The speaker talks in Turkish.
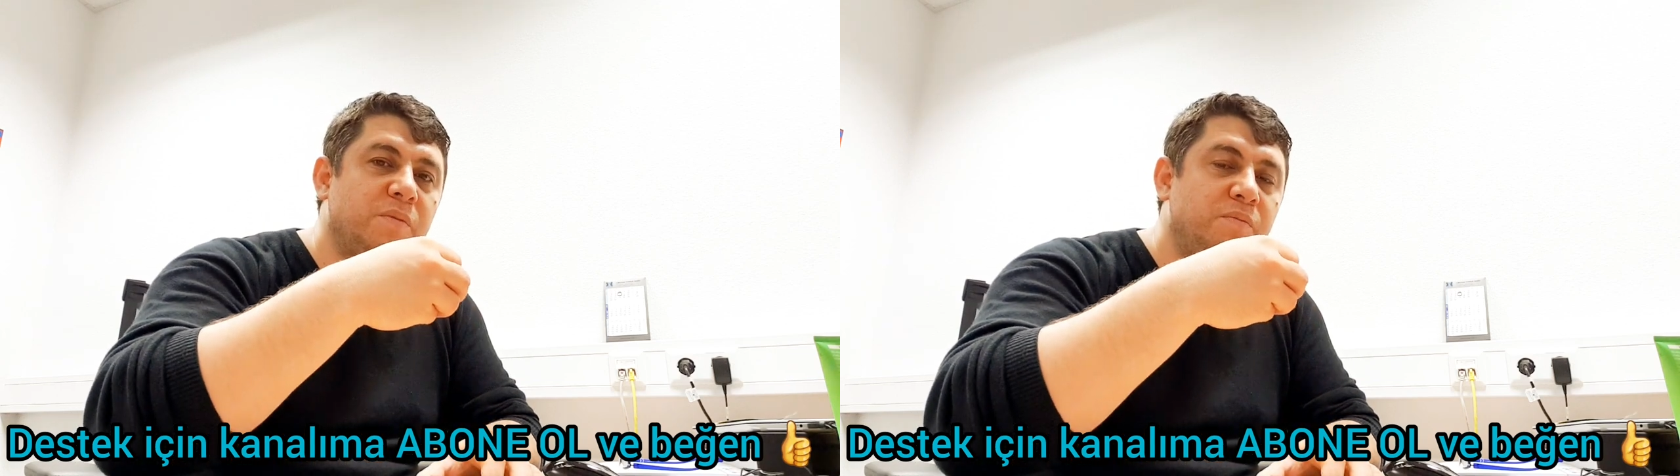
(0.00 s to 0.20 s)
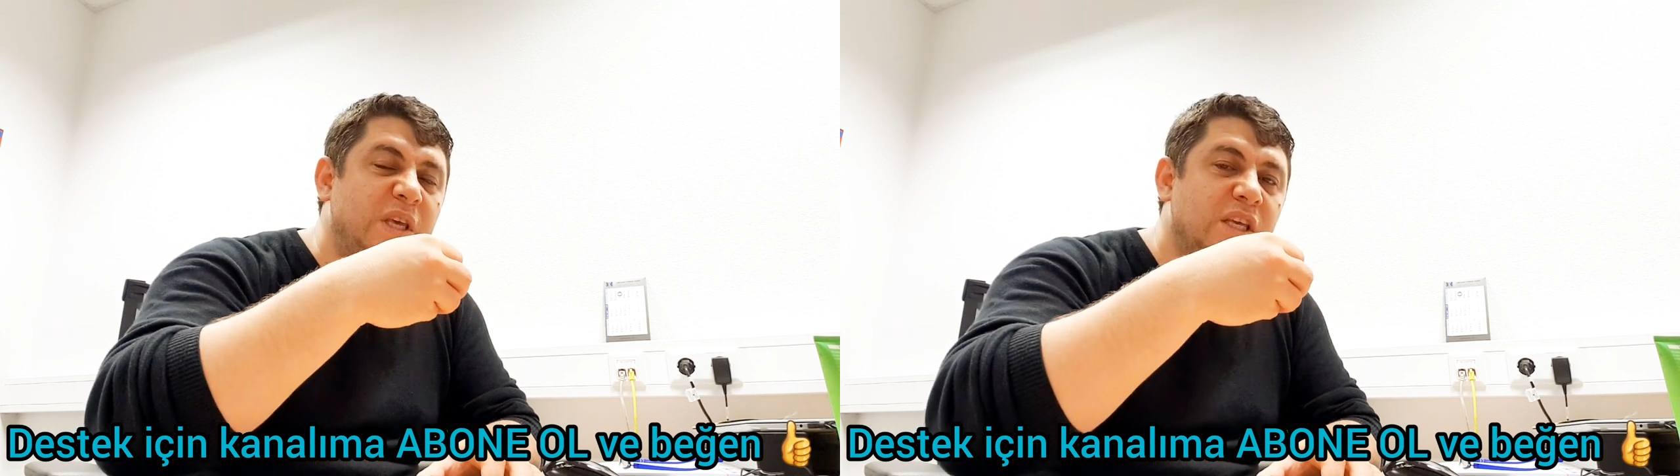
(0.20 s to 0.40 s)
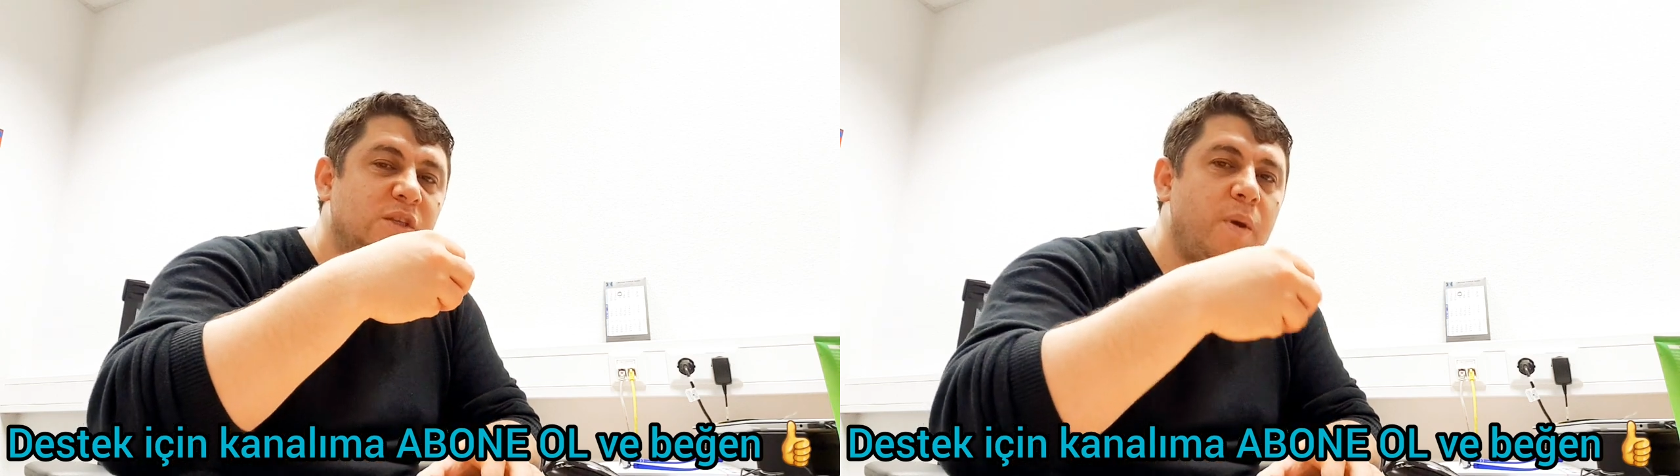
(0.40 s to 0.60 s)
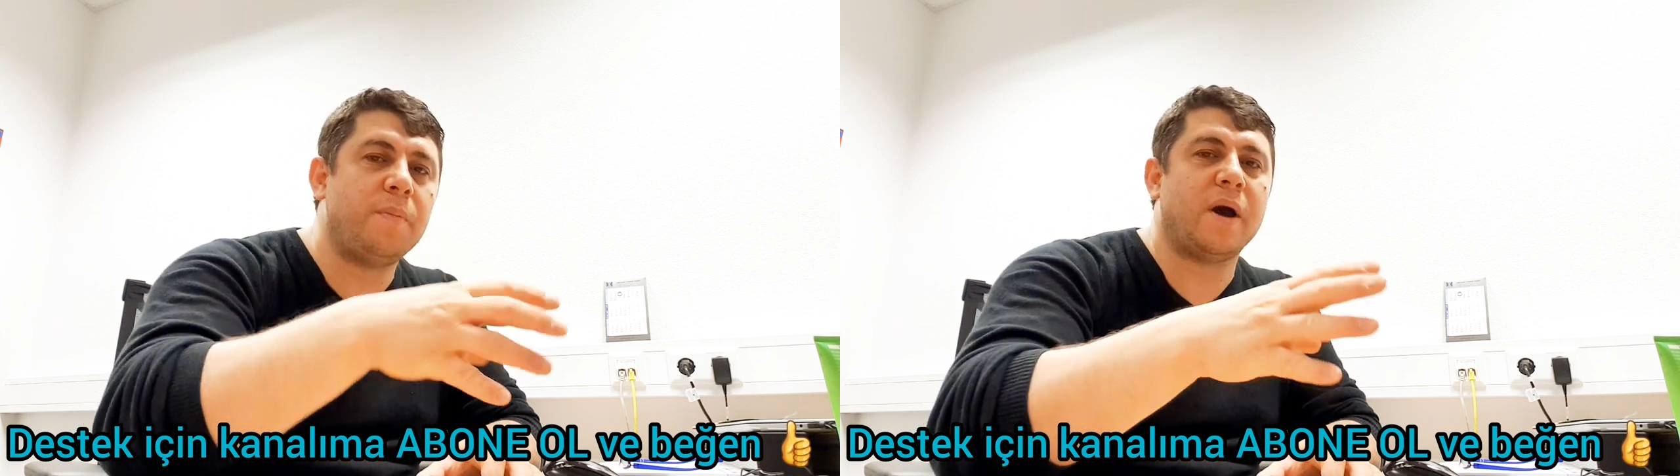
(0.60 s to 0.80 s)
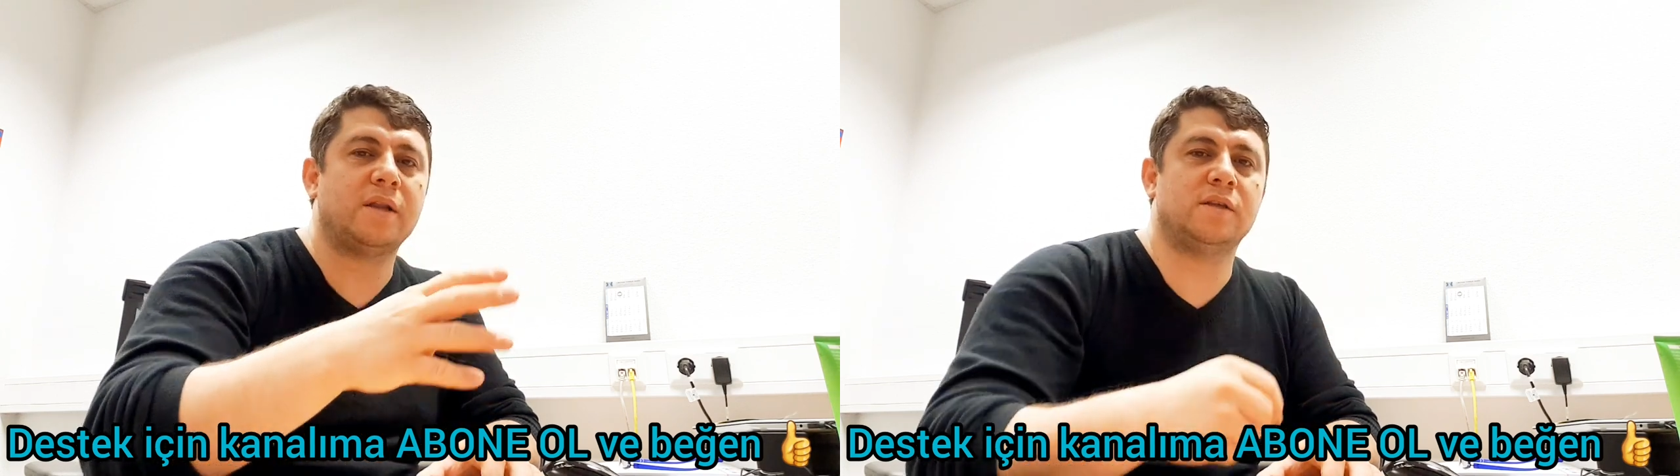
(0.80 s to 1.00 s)
hiçbir
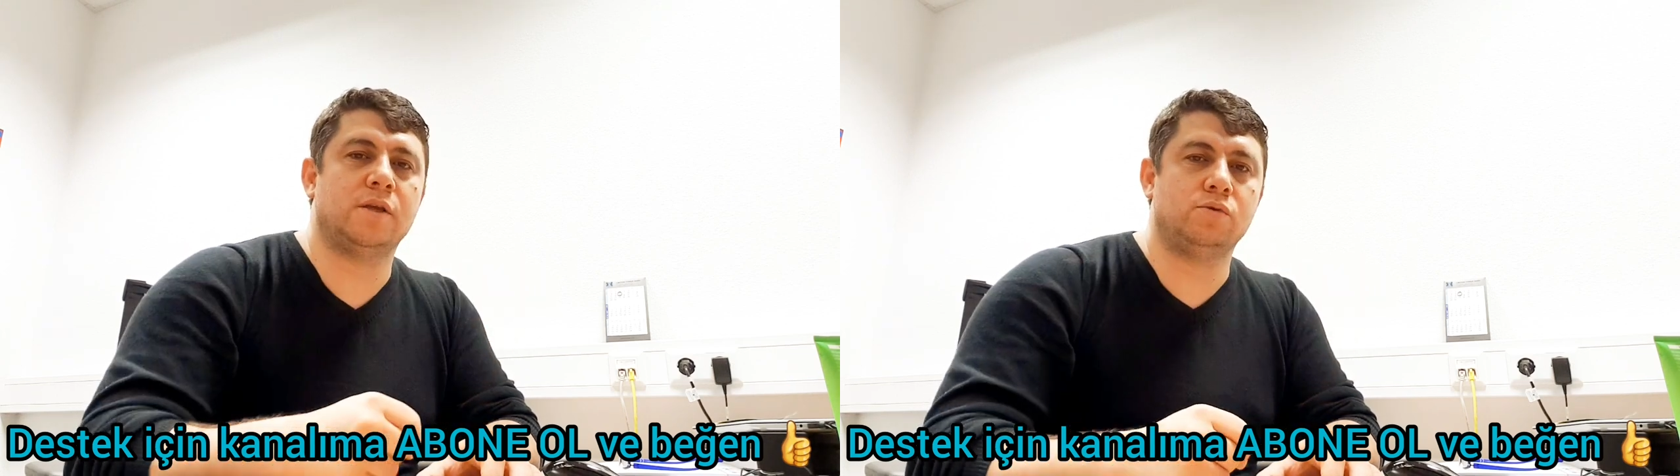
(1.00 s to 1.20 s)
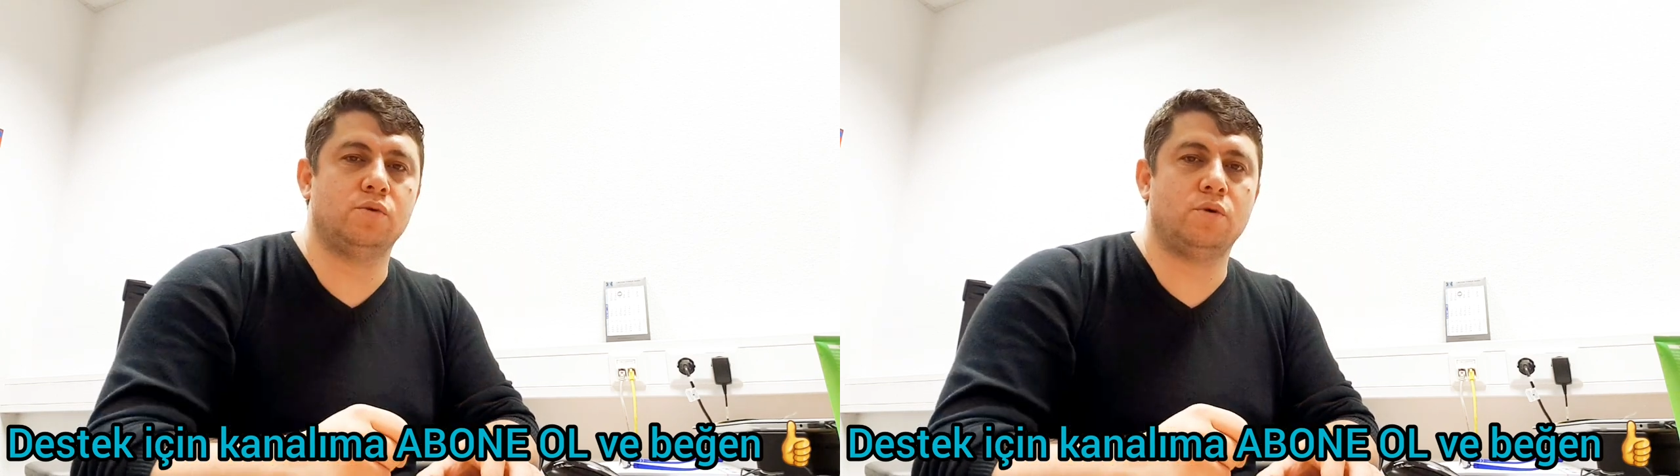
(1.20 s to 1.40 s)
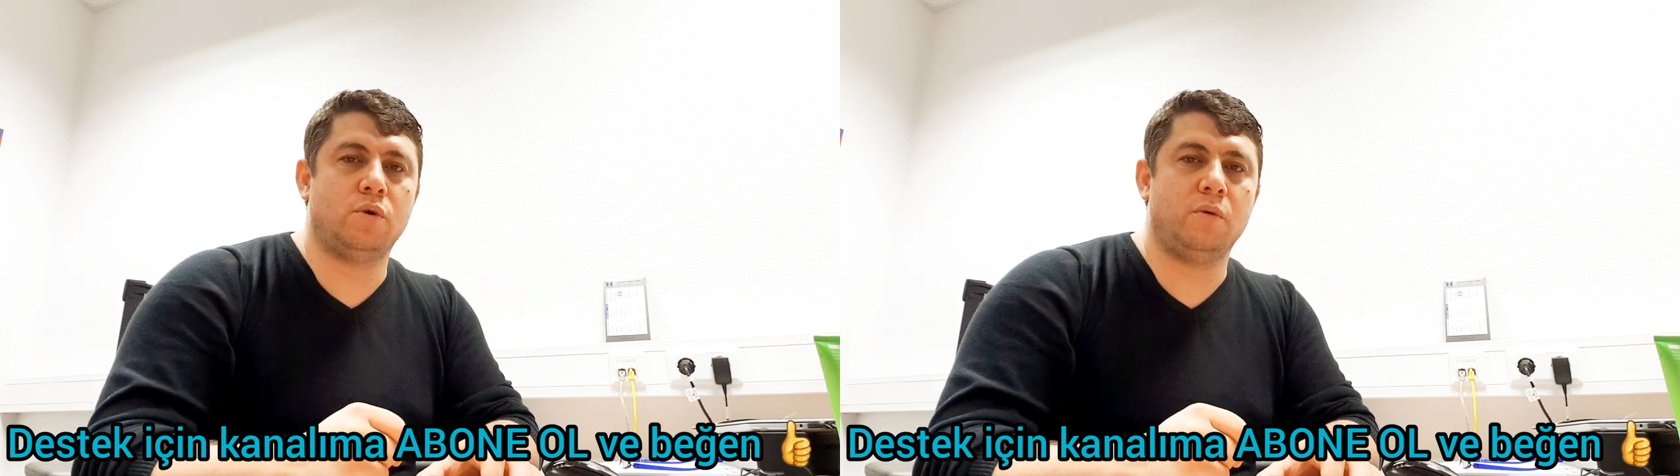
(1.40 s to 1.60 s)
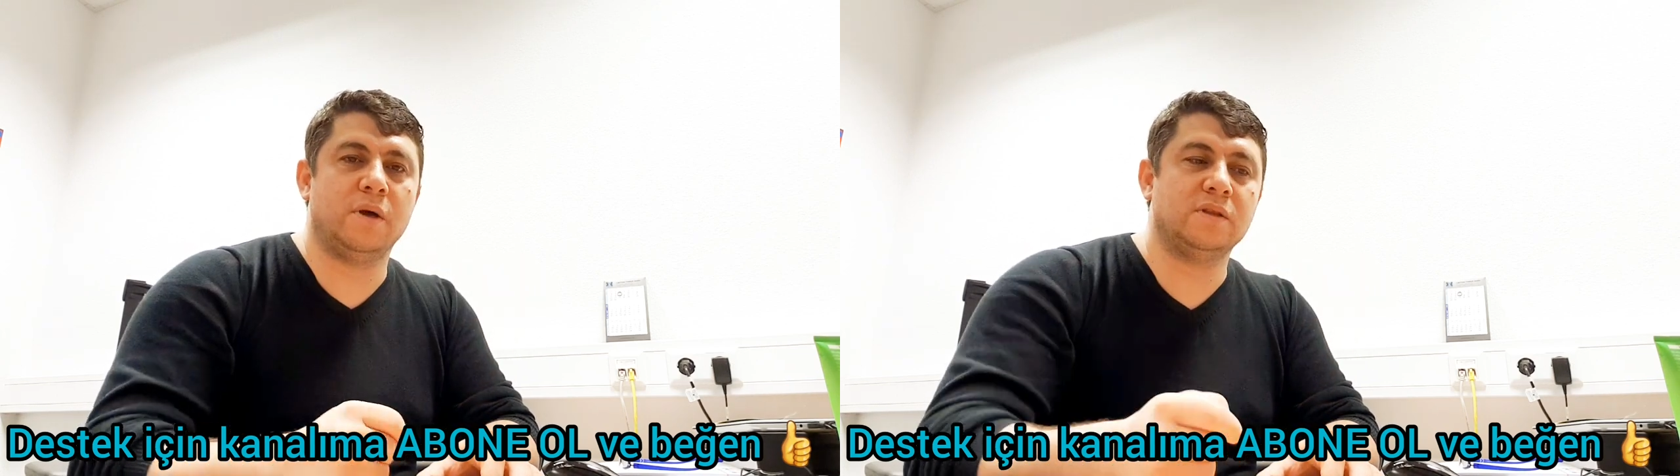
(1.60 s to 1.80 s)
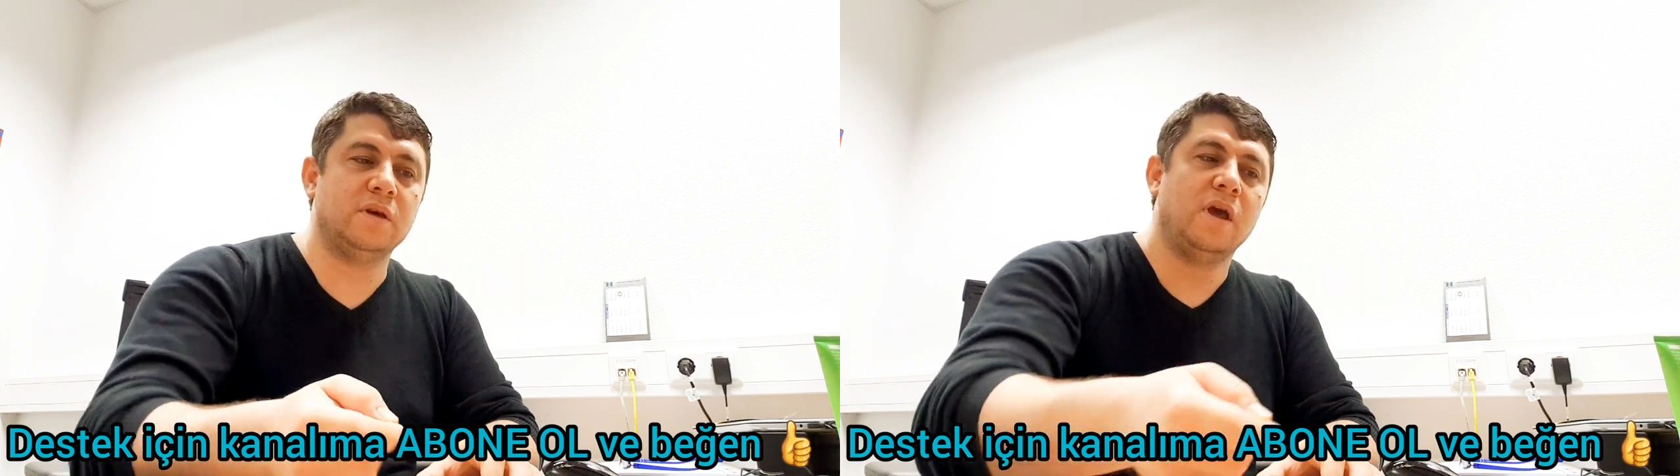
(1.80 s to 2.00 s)
partiden zuhur
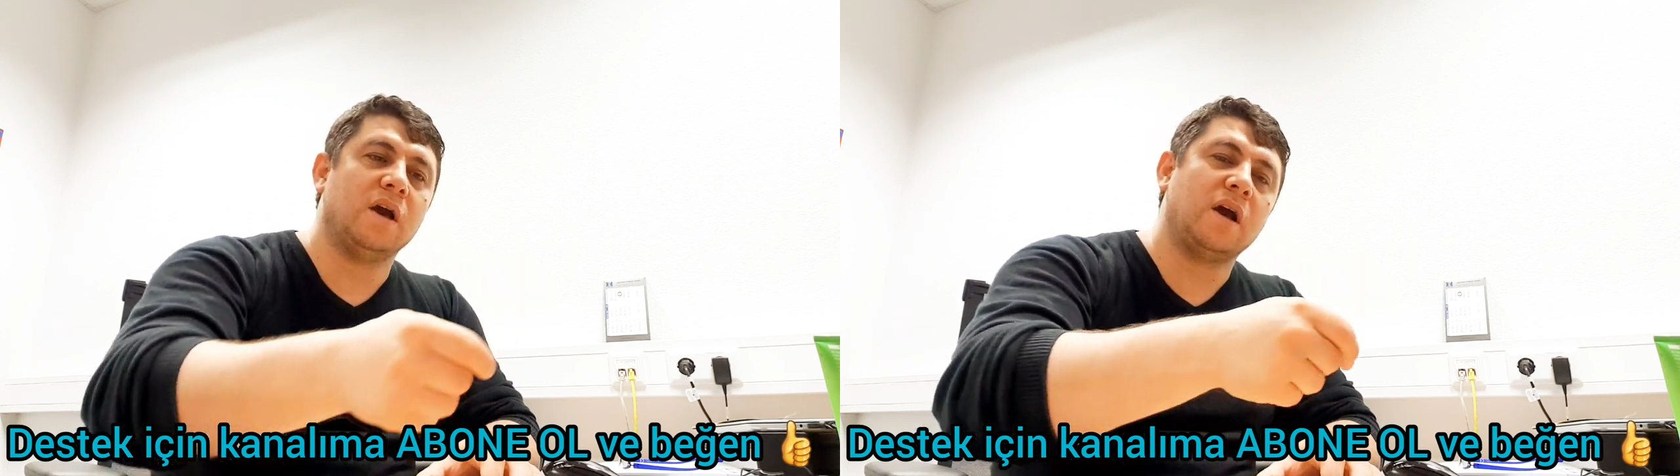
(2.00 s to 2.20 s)
olmadı.